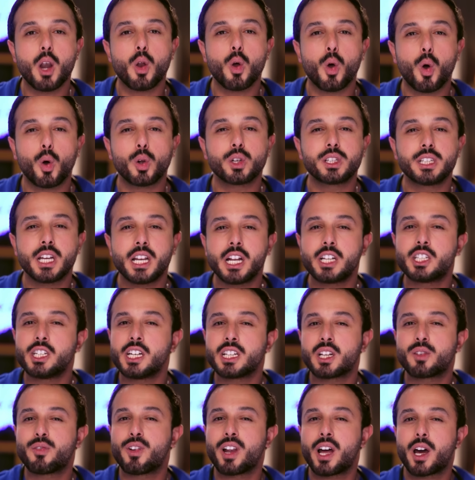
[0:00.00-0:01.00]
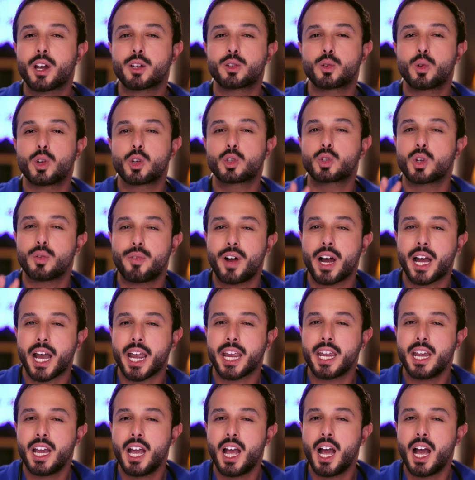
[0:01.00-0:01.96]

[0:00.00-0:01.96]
لو رول ديالها ديالك في الاخر تقول لك شوف اخي